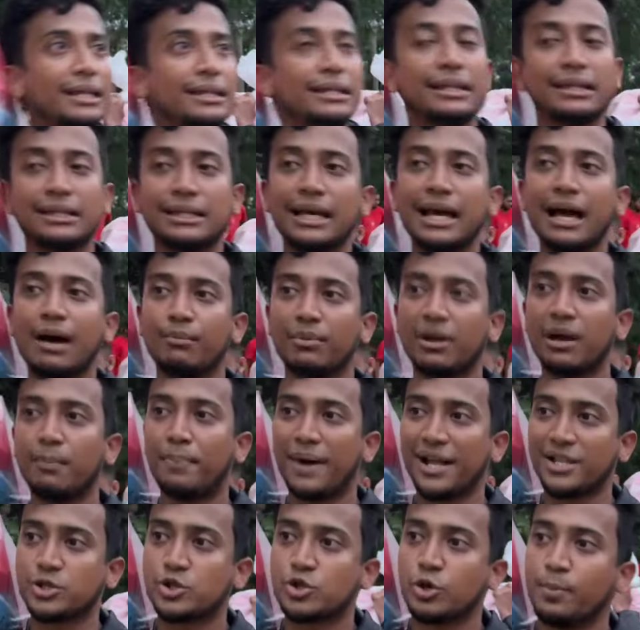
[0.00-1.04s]
তান দিতে আমরা
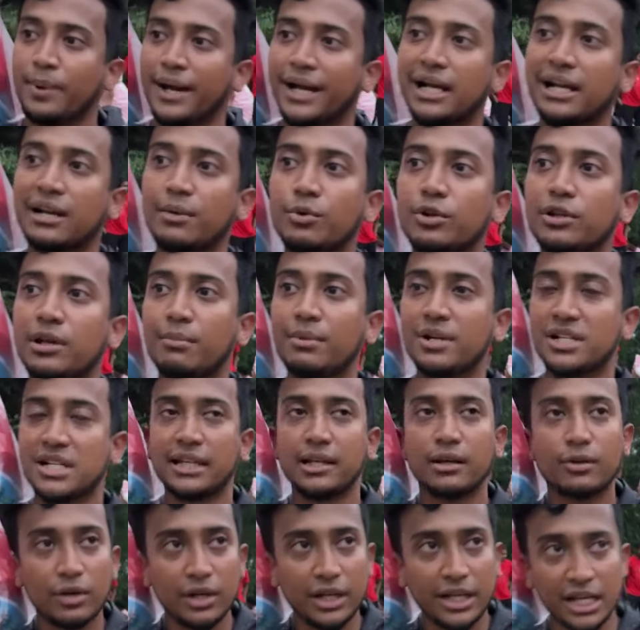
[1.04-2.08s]
পাঁচশো প্যাকেটের মতো আমরা
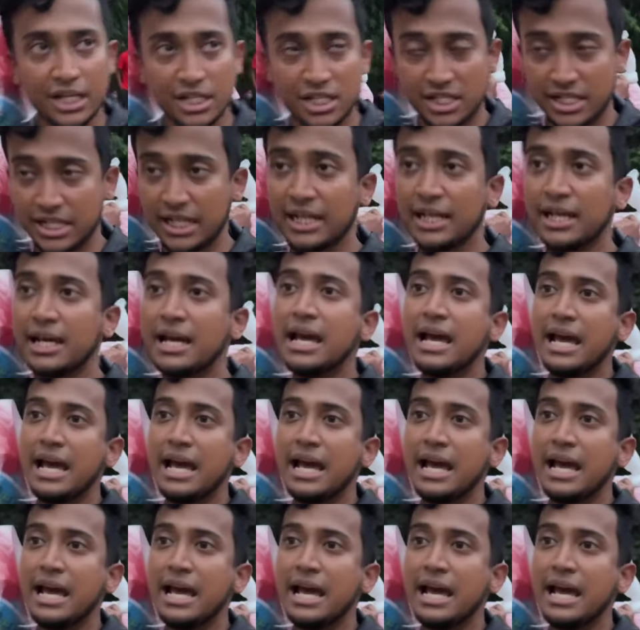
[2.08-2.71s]
সাথে করে নিয়ে আসছি